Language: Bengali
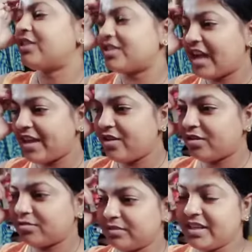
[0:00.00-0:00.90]
তো যাই
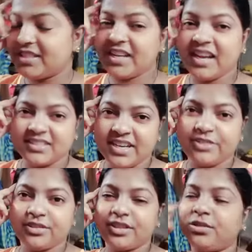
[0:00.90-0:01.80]
হোক ইচ্ছে আছে
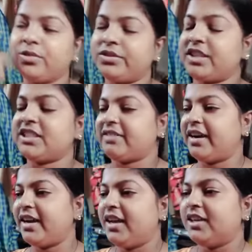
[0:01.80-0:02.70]
একটুখানি ঘুরতে
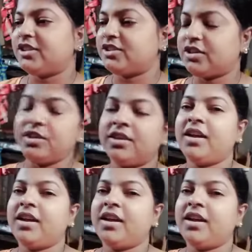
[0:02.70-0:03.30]
যাওয়ার তো চলো